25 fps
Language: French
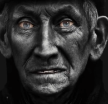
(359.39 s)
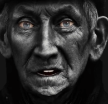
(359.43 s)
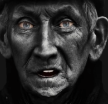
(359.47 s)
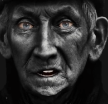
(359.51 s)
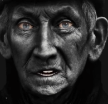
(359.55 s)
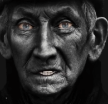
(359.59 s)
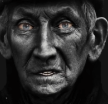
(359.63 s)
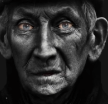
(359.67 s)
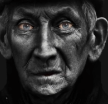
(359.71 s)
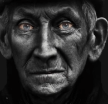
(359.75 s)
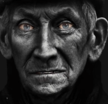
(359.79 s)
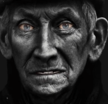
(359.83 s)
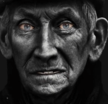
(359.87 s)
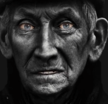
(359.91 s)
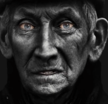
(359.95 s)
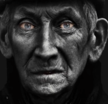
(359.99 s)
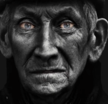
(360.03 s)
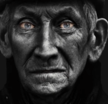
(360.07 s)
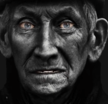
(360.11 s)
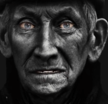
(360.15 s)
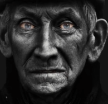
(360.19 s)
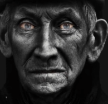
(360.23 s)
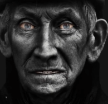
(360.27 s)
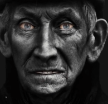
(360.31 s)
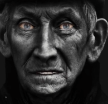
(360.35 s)
tangible du
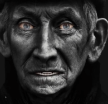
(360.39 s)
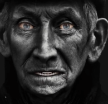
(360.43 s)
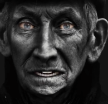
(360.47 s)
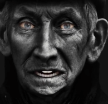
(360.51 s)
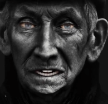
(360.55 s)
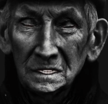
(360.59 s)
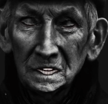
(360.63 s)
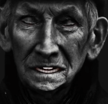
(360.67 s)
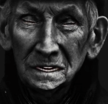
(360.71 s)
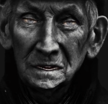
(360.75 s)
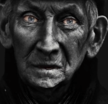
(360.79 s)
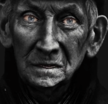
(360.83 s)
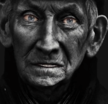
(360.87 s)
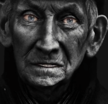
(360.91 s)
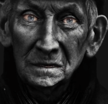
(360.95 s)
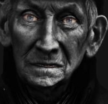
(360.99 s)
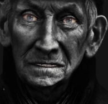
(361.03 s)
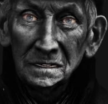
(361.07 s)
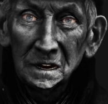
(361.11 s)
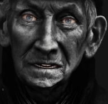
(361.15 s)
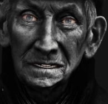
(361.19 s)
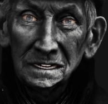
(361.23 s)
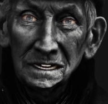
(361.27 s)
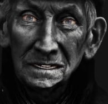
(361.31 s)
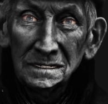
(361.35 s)
nombre d'individus
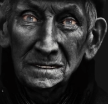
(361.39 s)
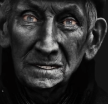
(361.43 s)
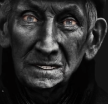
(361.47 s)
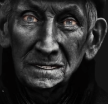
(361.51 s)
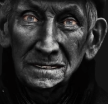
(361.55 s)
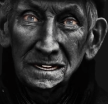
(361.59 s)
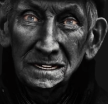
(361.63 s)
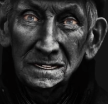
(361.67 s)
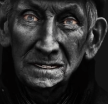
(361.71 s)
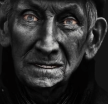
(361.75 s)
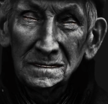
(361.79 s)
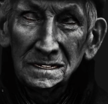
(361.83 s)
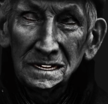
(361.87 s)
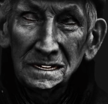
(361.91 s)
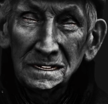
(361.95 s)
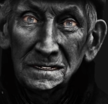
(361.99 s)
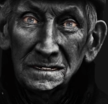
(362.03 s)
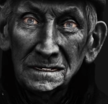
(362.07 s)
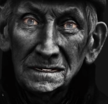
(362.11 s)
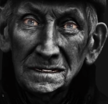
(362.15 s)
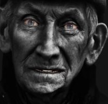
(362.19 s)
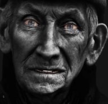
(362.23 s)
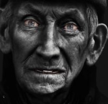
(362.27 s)
dans la fatalité.